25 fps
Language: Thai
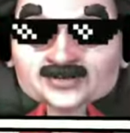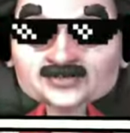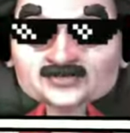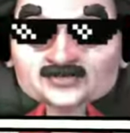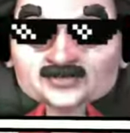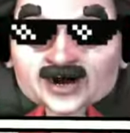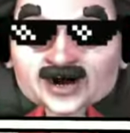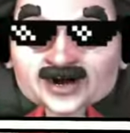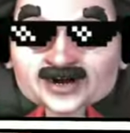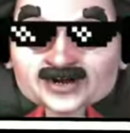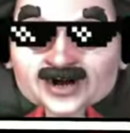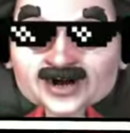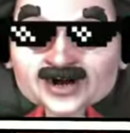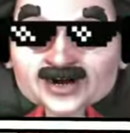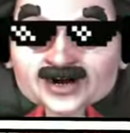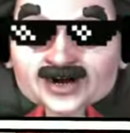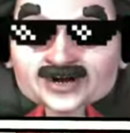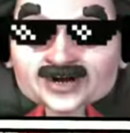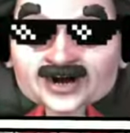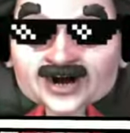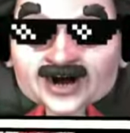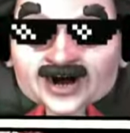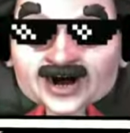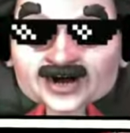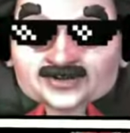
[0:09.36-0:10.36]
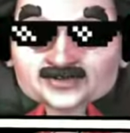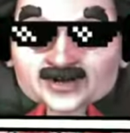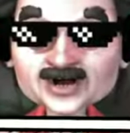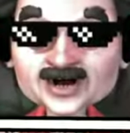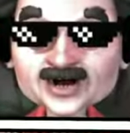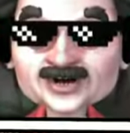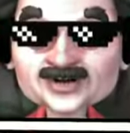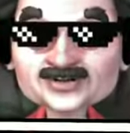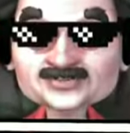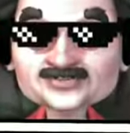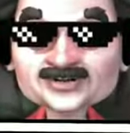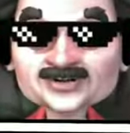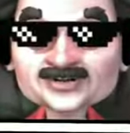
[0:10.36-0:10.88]
บันเทิงแน่อุ้ย
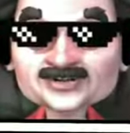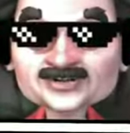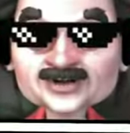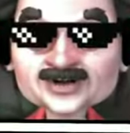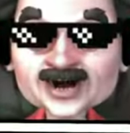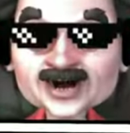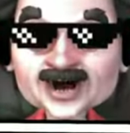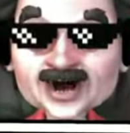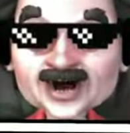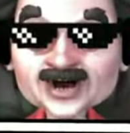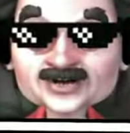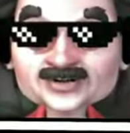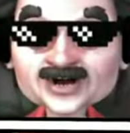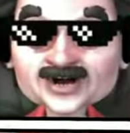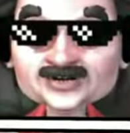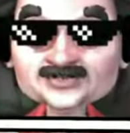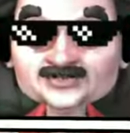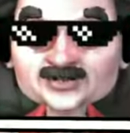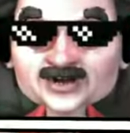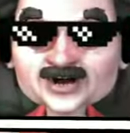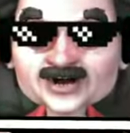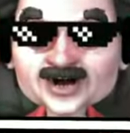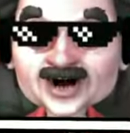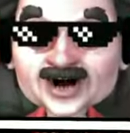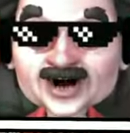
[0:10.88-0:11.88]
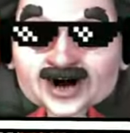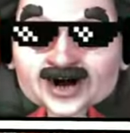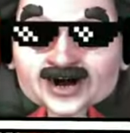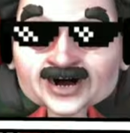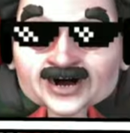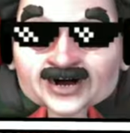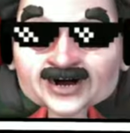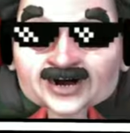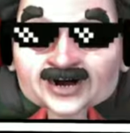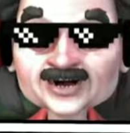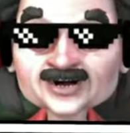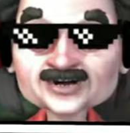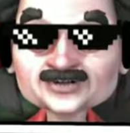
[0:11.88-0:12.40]
ขอ เอ สามหน่อย
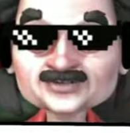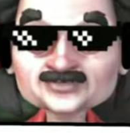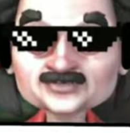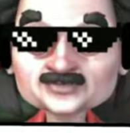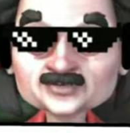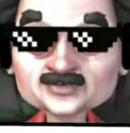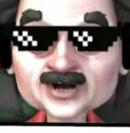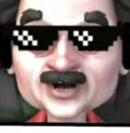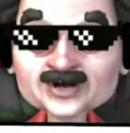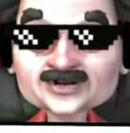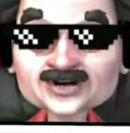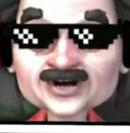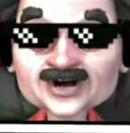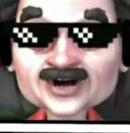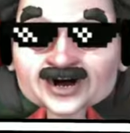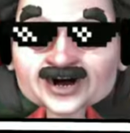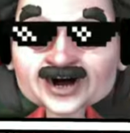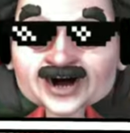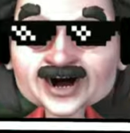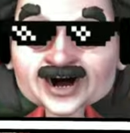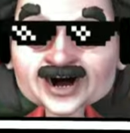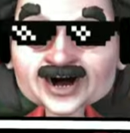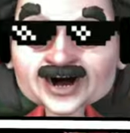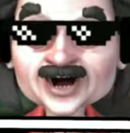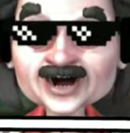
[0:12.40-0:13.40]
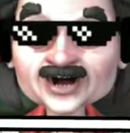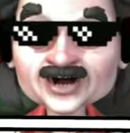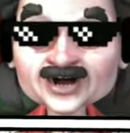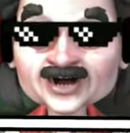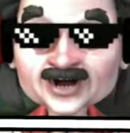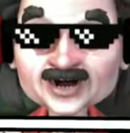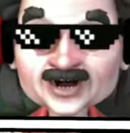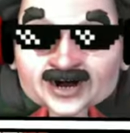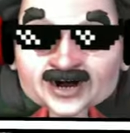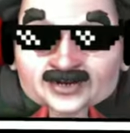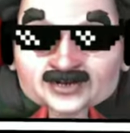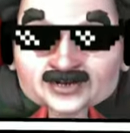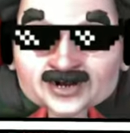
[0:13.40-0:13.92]
อุ้ยมีเจ เอ
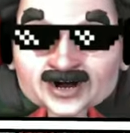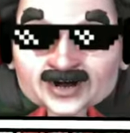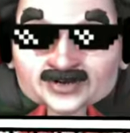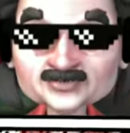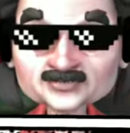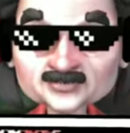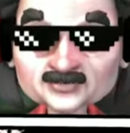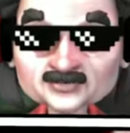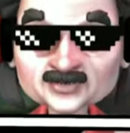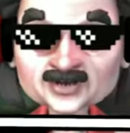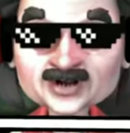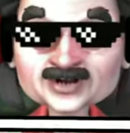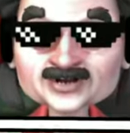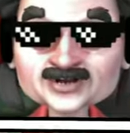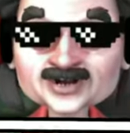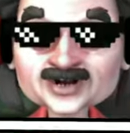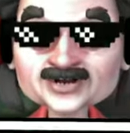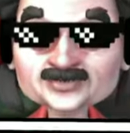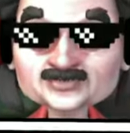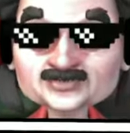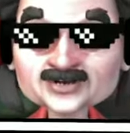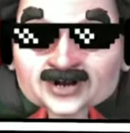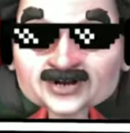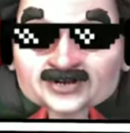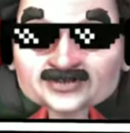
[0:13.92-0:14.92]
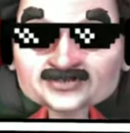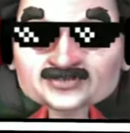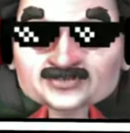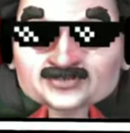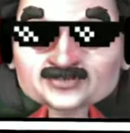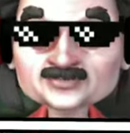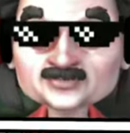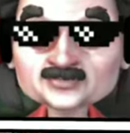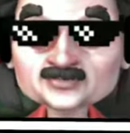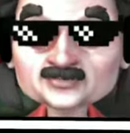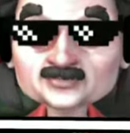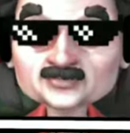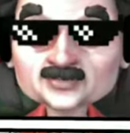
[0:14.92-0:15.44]
สามคิดตังเพื่อน
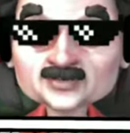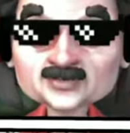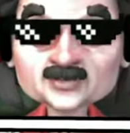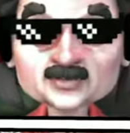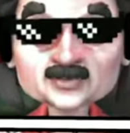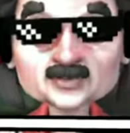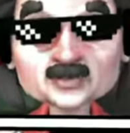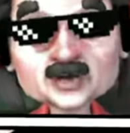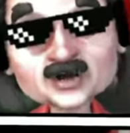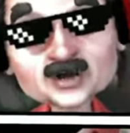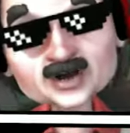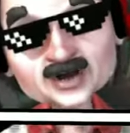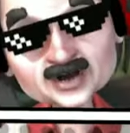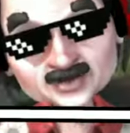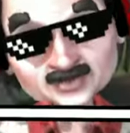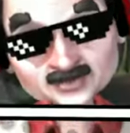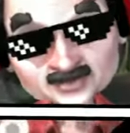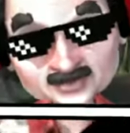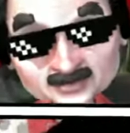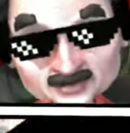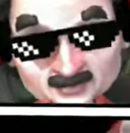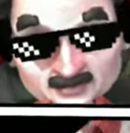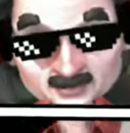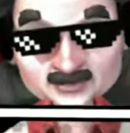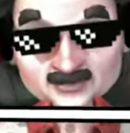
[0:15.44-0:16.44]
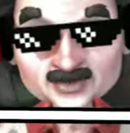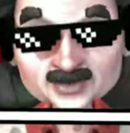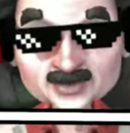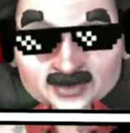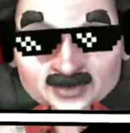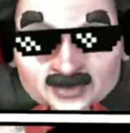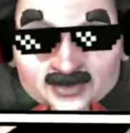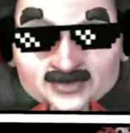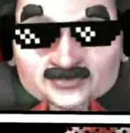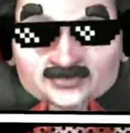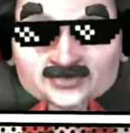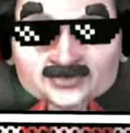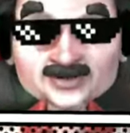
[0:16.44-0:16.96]
โอ้โหกำไร
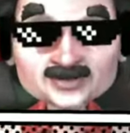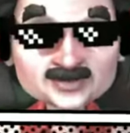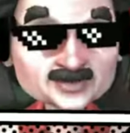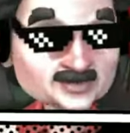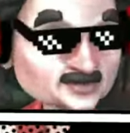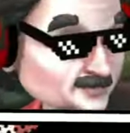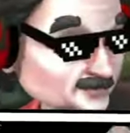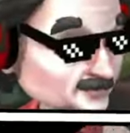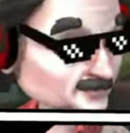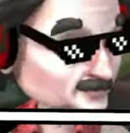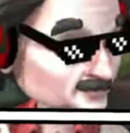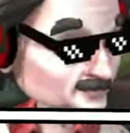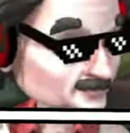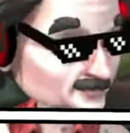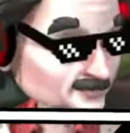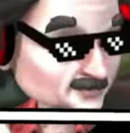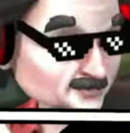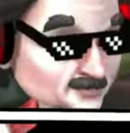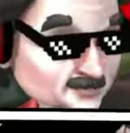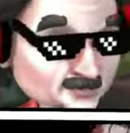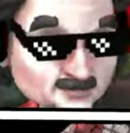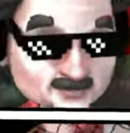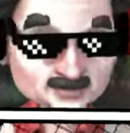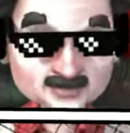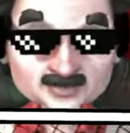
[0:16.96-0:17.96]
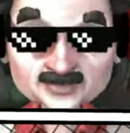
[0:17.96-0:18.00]
วะเฮ้ยกำไรเยอะด้วยนะคลิ